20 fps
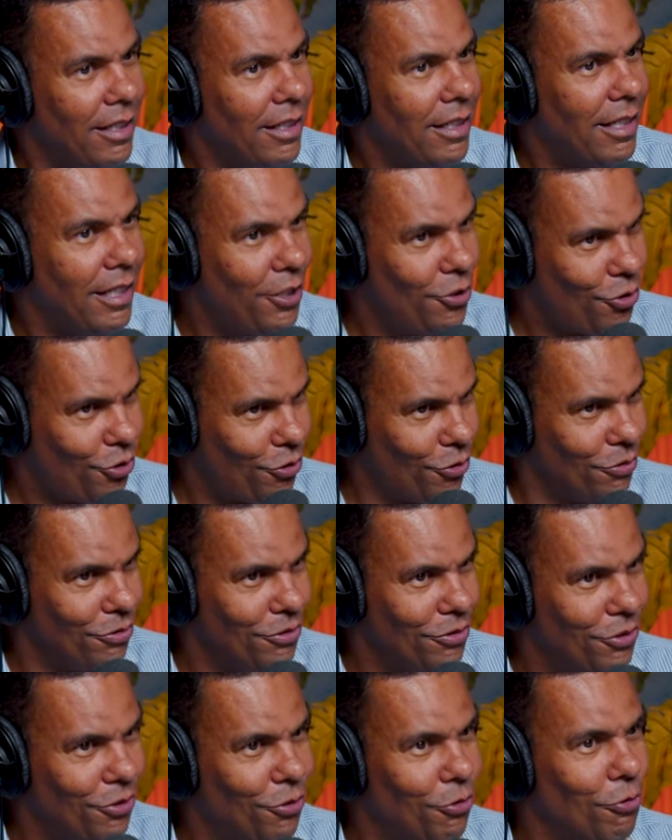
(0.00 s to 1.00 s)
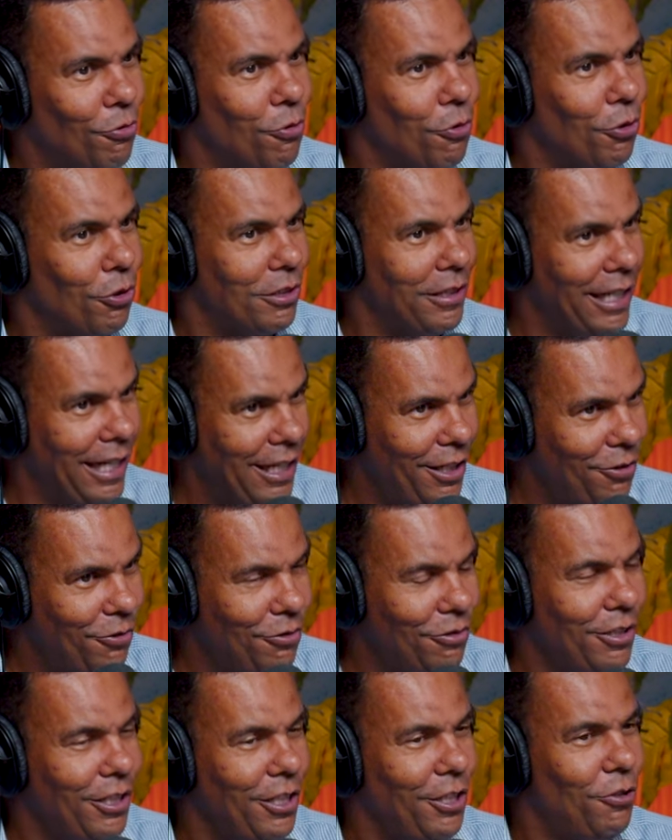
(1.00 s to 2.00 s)
Cristo, o
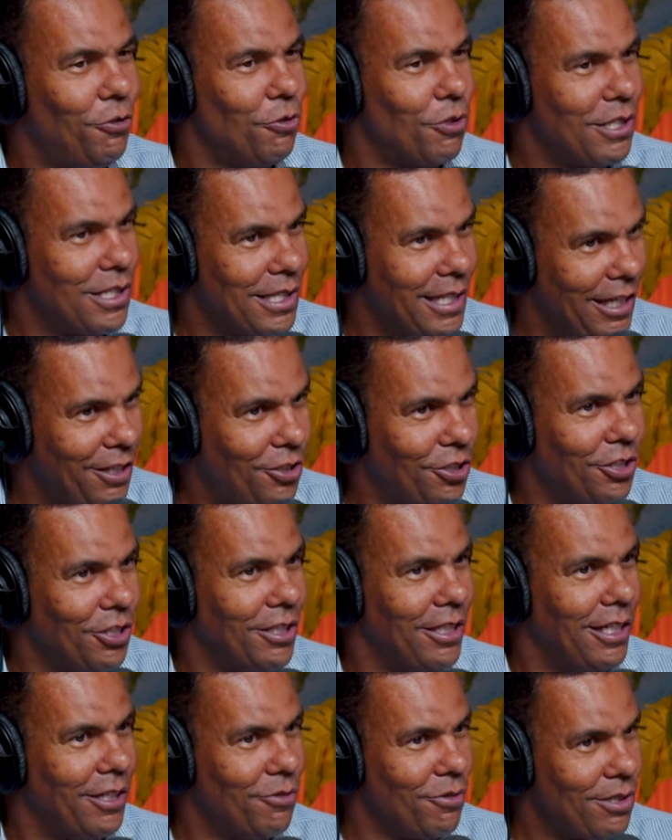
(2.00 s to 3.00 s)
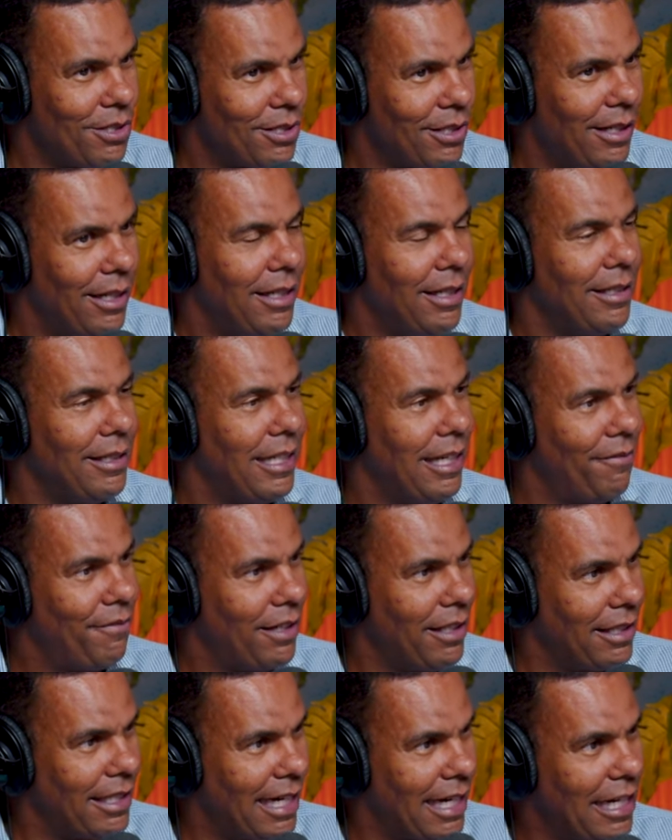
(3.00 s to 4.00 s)
Cordeiro inocente de Deus, teve
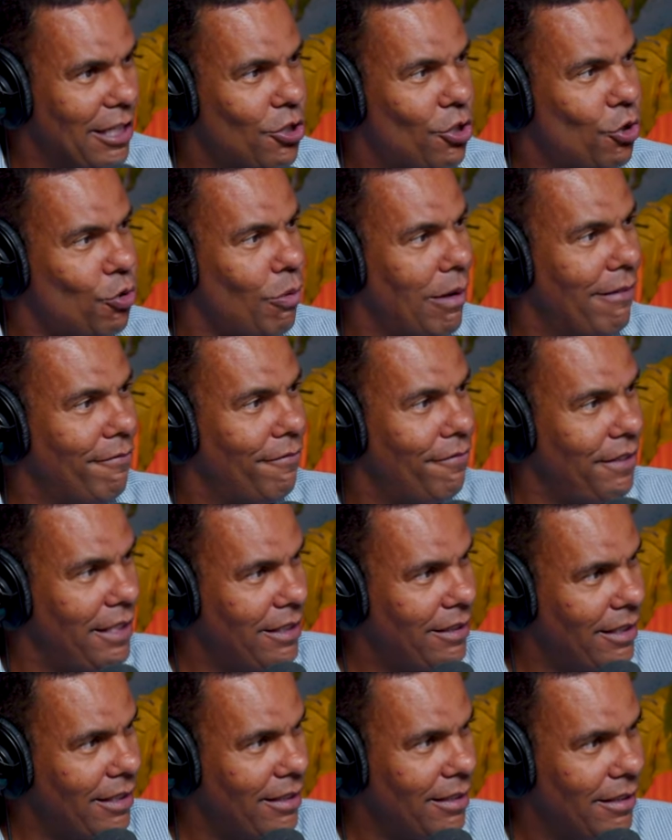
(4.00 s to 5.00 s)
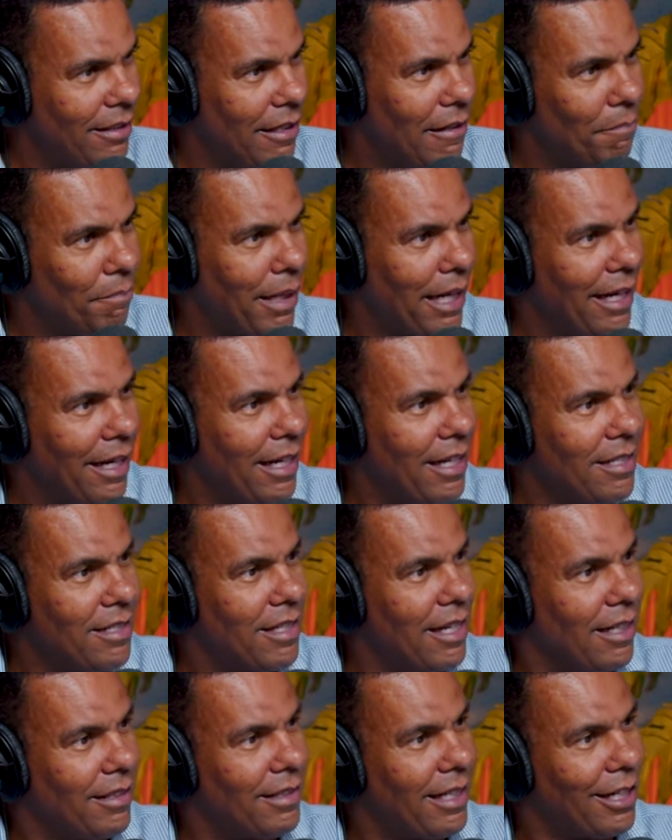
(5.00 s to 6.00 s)
que dar a sua vida para
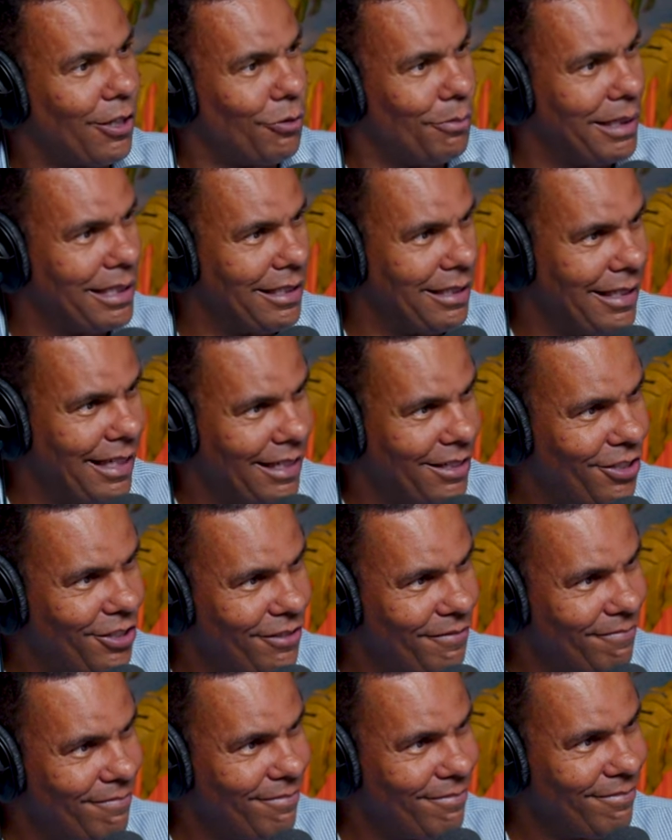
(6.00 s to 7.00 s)
resgatar a humanidade.